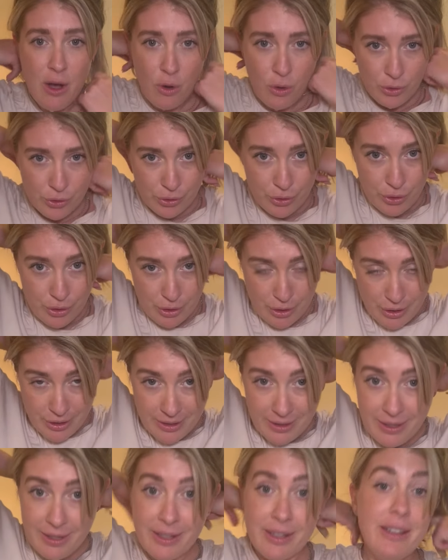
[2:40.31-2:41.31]
on a
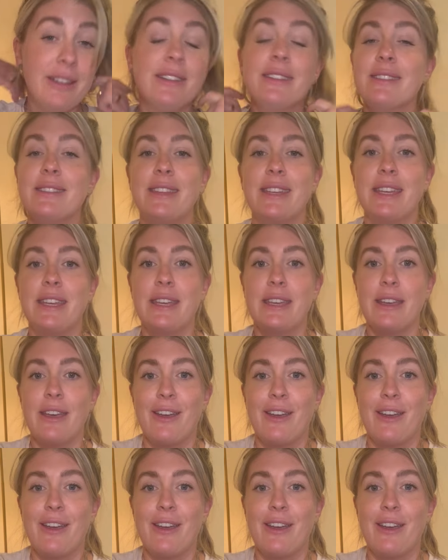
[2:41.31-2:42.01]
des,